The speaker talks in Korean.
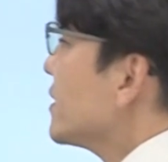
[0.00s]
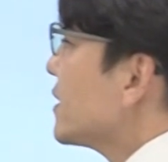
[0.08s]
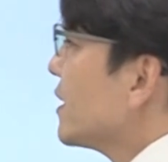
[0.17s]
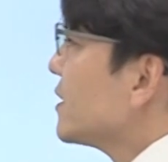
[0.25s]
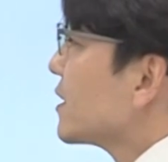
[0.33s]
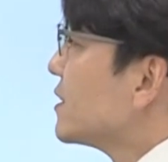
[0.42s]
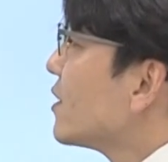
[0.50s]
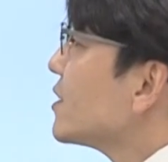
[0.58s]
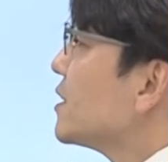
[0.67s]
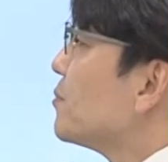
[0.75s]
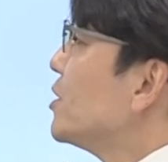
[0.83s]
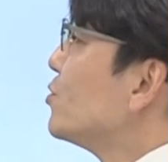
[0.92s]
자 이제
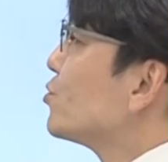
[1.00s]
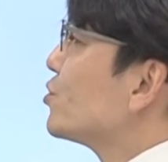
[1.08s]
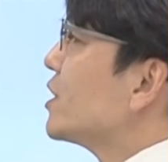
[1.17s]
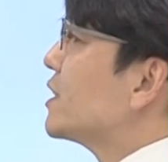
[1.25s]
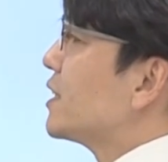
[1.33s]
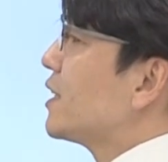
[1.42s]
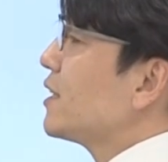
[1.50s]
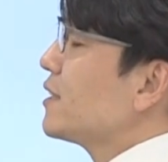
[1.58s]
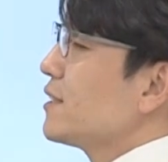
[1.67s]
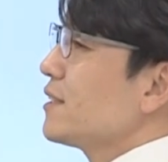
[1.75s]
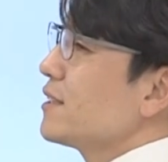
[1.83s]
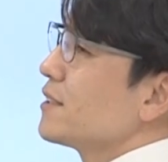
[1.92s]
그것이 민주주의를
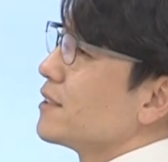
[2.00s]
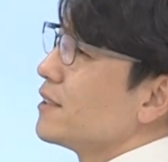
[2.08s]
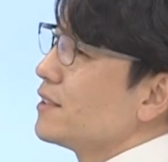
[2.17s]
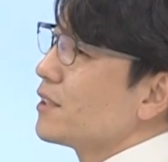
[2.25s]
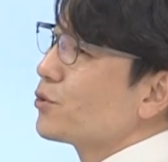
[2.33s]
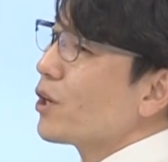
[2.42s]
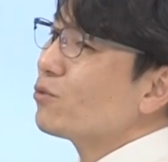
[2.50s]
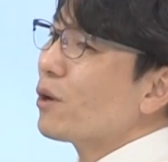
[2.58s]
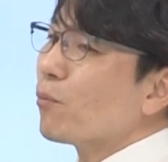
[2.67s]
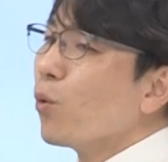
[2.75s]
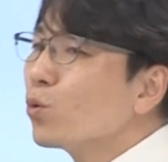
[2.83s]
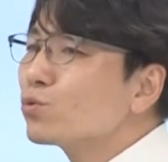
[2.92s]
지키는 이제
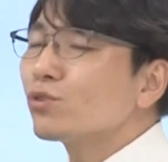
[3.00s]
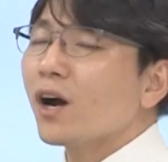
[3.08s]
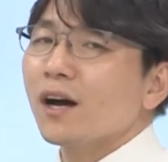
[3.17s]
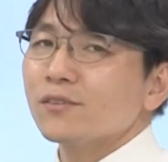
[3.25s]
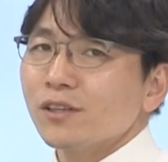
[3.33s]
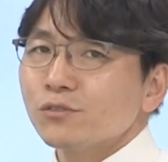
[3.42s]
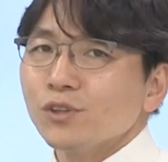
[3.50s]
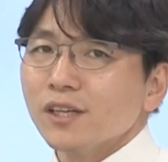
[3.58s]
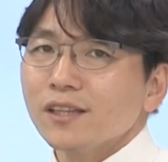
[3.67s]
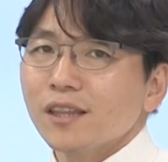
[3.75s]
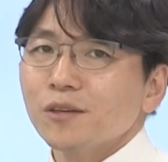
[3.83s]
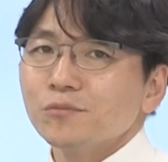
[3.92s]
최후의 보루가 될 수
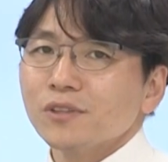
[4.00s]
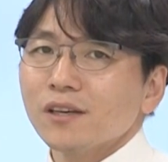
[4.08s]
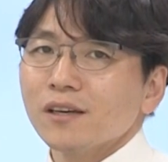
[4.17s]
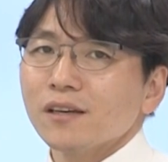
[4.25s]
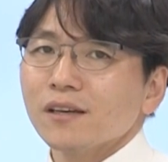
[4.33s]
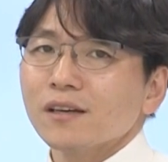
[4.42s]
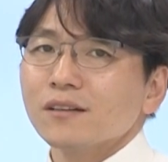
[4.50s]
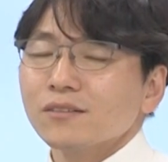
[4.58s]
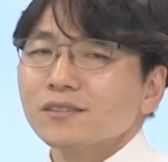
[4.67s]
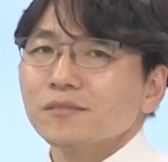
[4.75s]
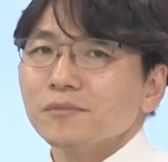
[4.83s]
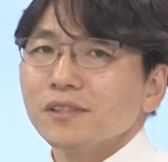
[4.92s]
있기 때문에
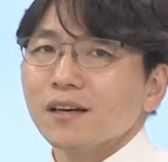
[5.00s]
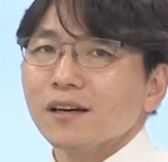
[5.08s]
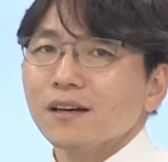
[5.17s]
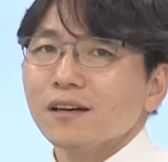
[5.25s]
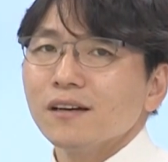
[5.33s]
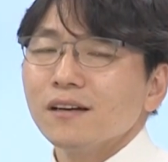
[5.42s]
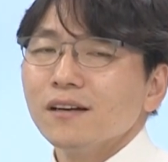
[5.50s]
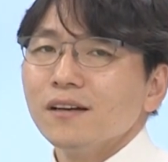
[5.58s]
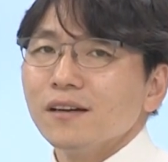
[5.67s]
그렇습니다.